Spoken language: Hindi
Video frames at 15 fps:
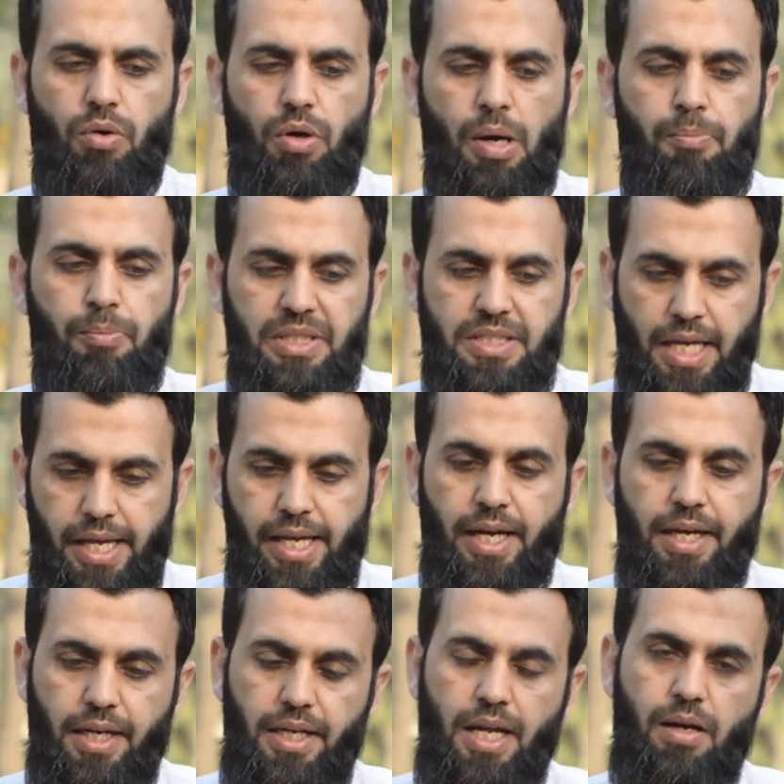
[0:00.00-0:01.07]
अब मसाया
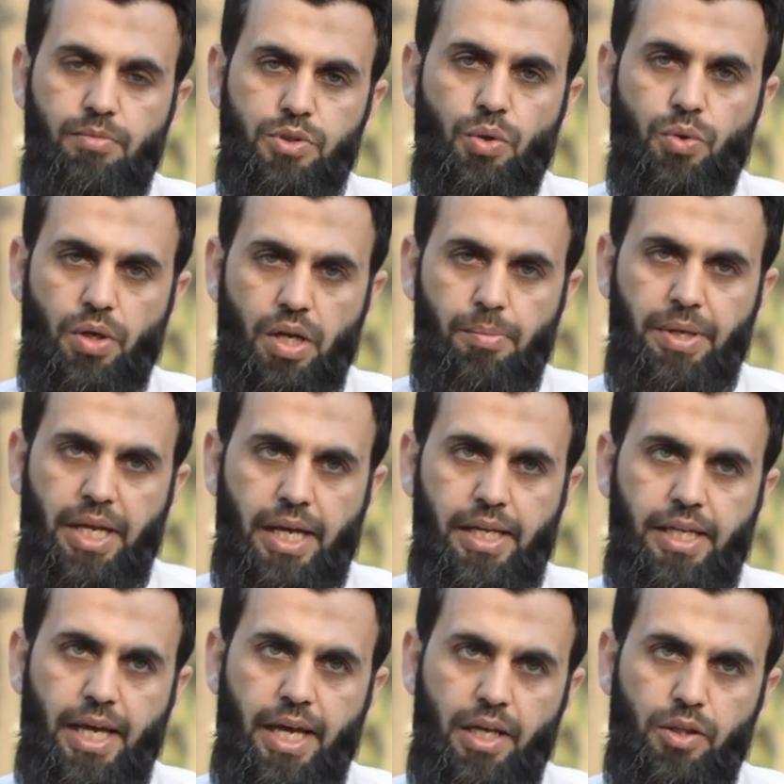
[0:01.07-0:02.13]
के नाम से उन्होंने
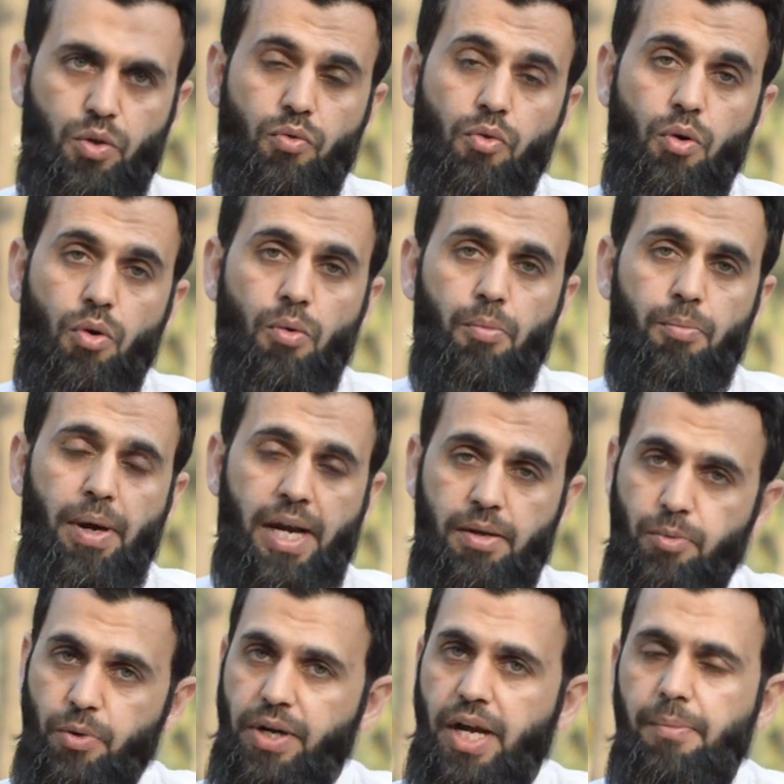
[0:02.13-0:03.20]
बनाई है तो वो
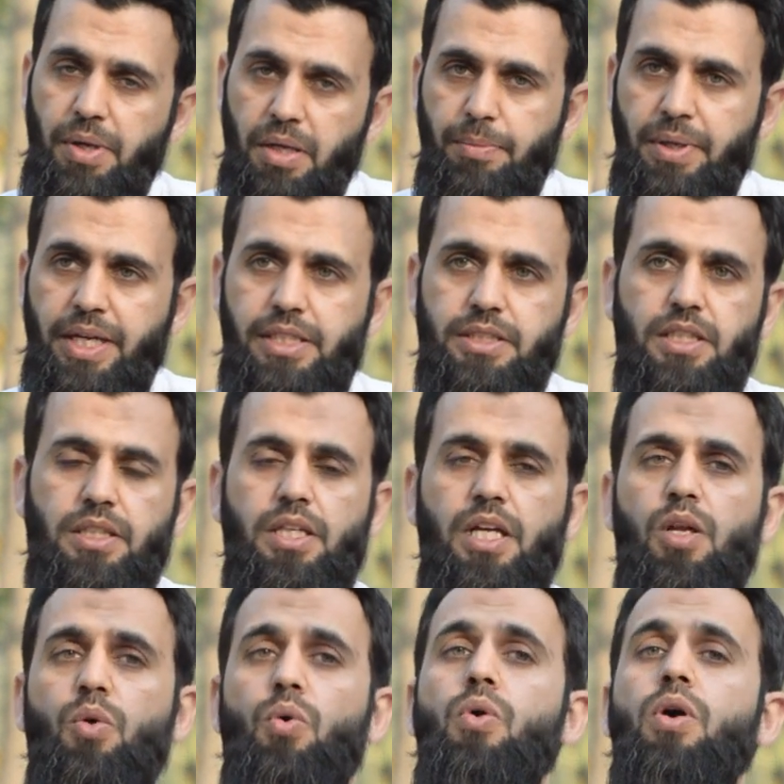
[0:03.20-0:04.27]
माइंड प्रोग्रामिंग भी कर सकते
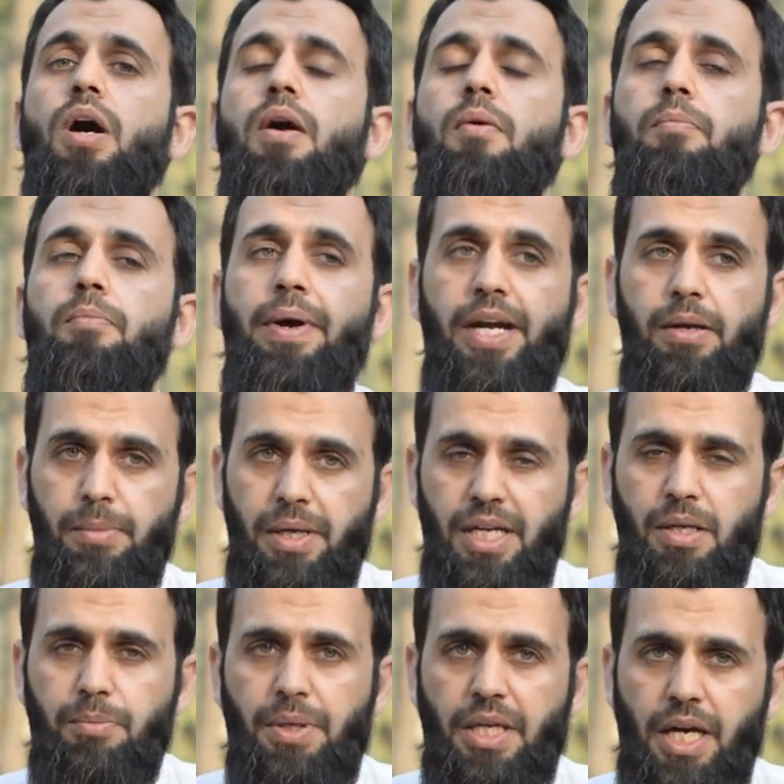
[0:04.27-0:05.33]
हैं लोगों का माइंड
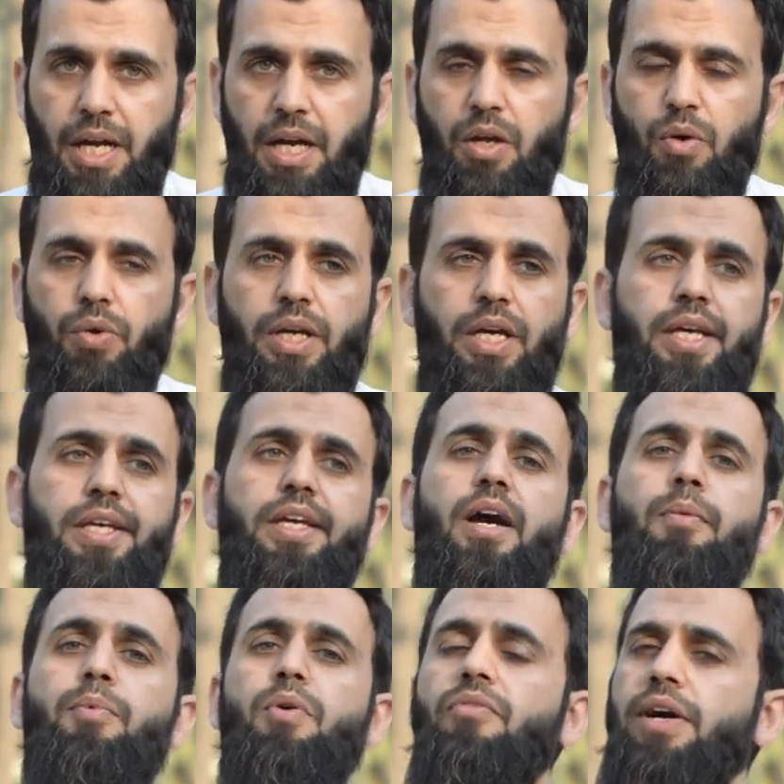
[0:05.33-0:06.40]
बिल्डिंग भी कर रहे होंगे कि ये
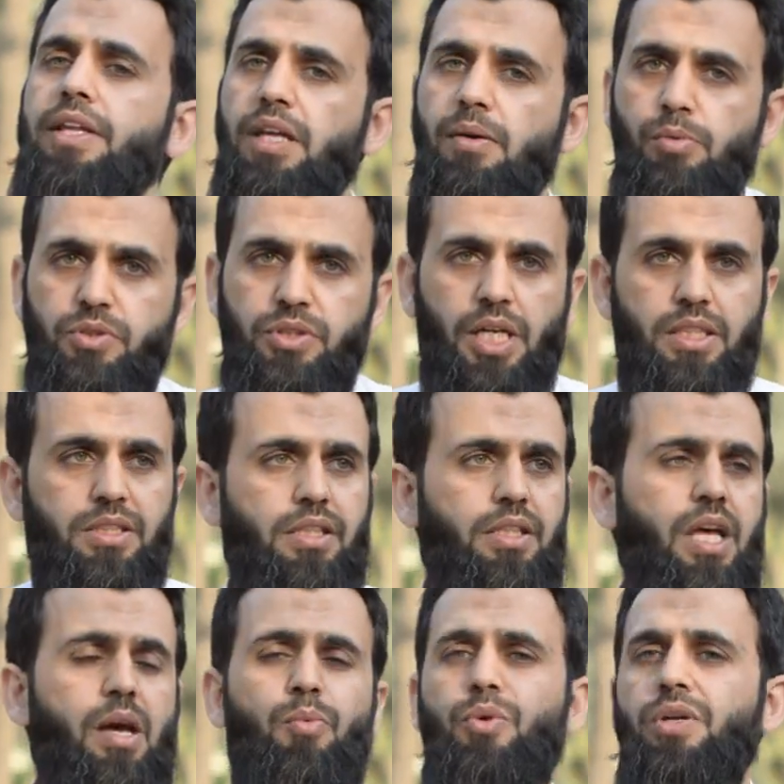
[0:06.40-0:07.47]
आपको फ़ायदा पहुंचा
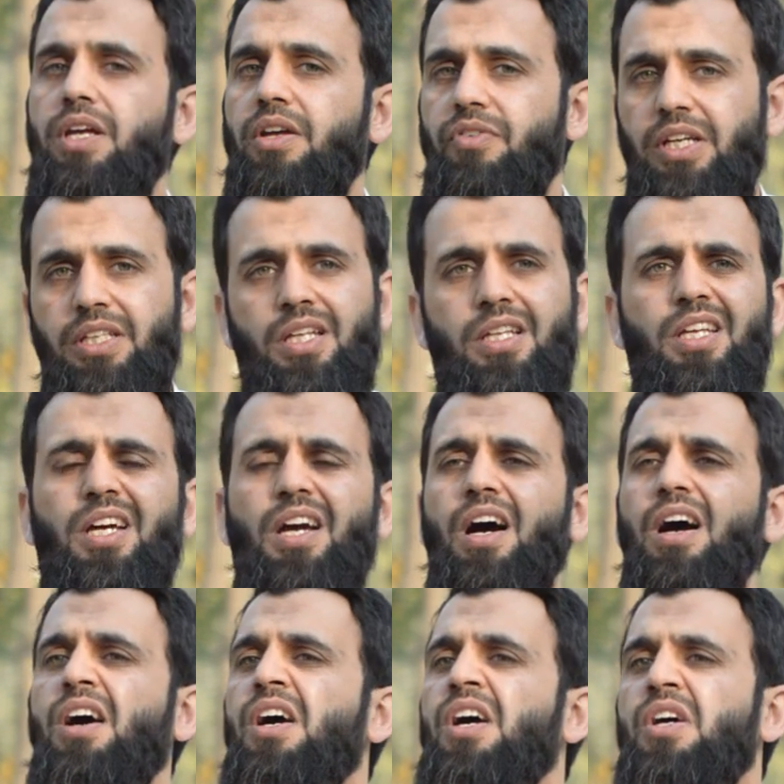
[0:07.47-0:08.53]
सकता है आपको ये फ़ायदा
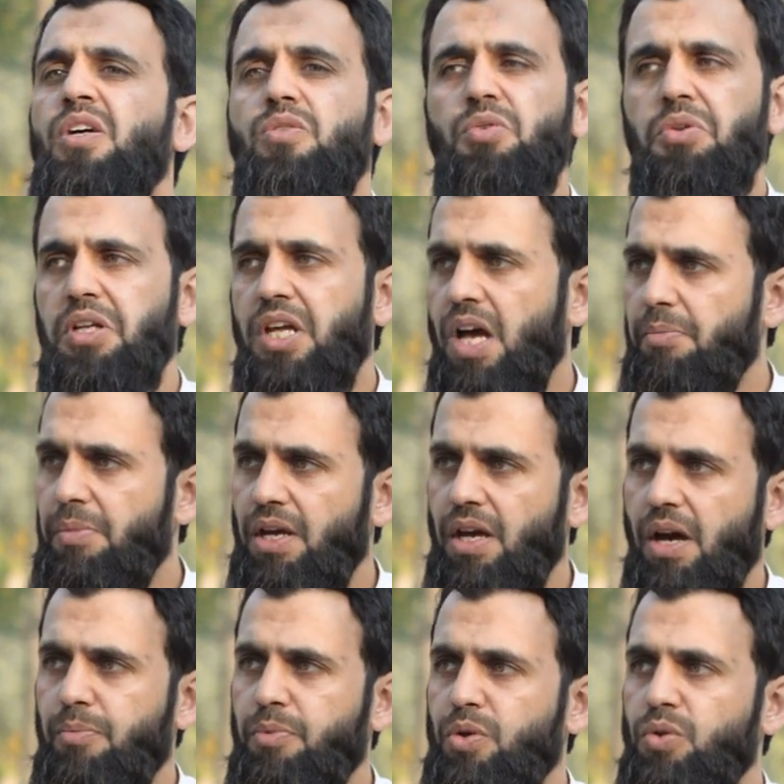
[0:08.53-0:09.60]
देगा दुनिया में
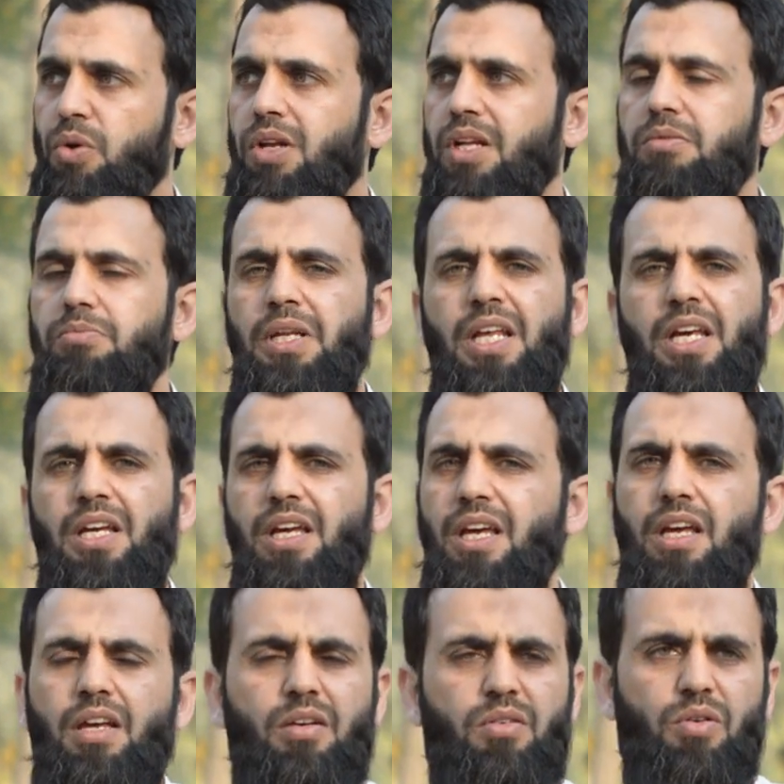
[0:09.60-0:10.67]
आपको दौलत
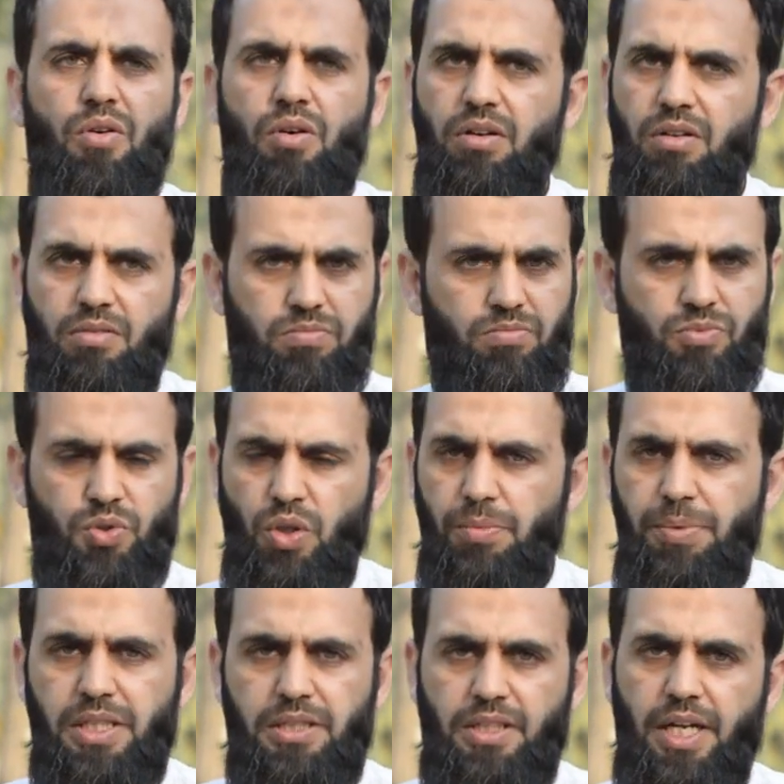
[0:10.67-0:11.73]
मिलेगी और जो
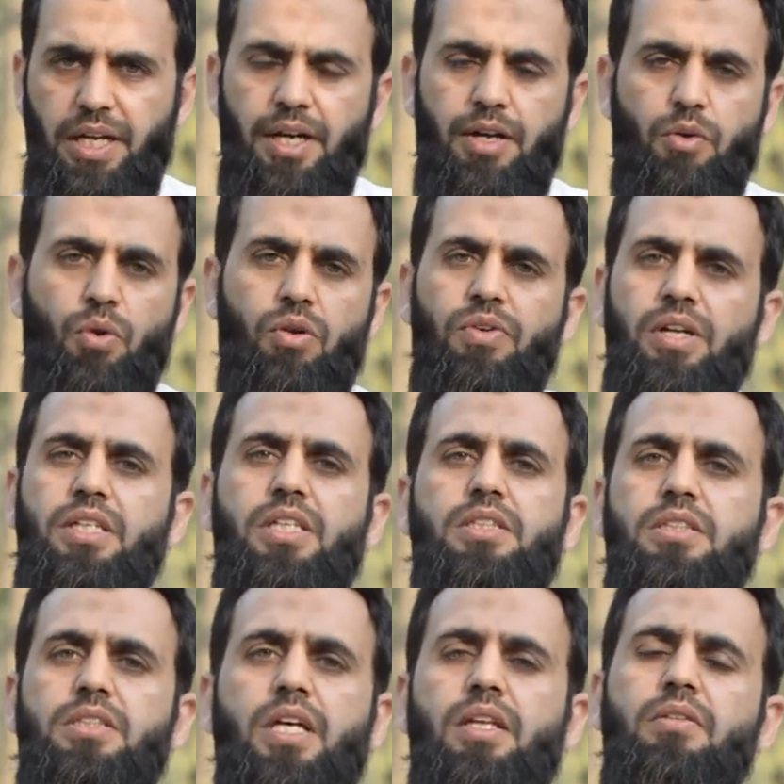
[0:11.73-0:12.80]
भी इस तरह के ड्रूल वर्दी
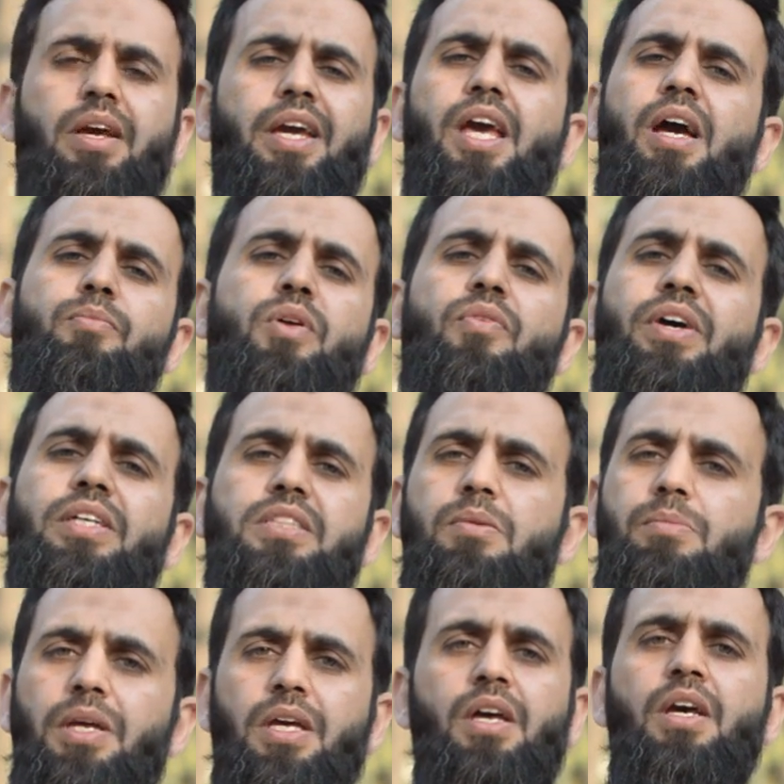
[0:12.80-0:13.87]
चीज़ें देखें हम तो
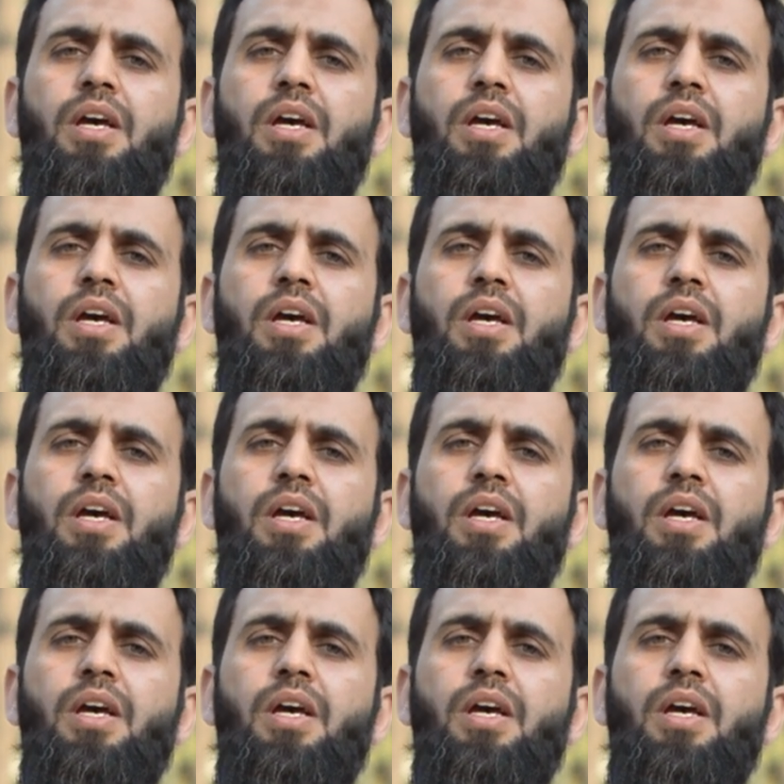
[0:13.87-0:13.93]
वैसे भी